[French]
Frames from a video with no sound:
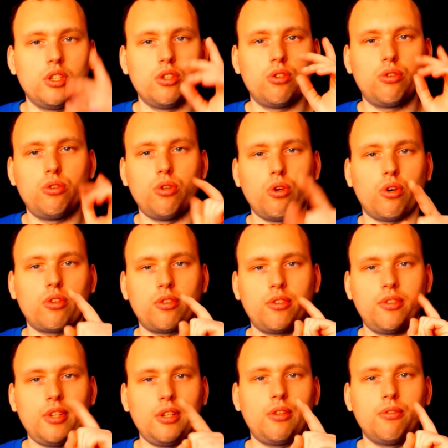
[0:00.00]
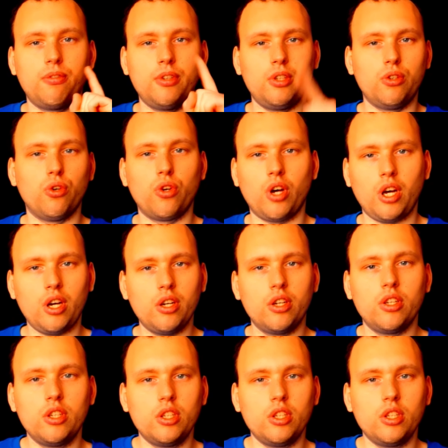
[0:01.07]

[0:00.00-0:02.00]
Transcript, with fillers: sur cette vidéo là